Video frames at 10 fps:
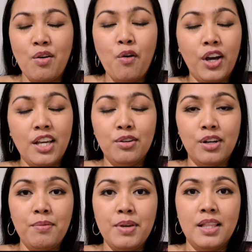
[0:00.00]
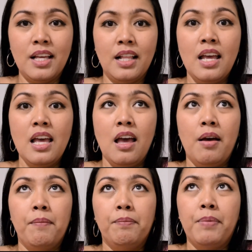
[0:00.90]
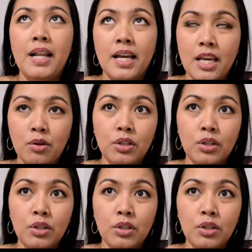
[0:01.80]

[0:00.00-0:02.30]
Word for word: Okay yung gamitin. Palagay ko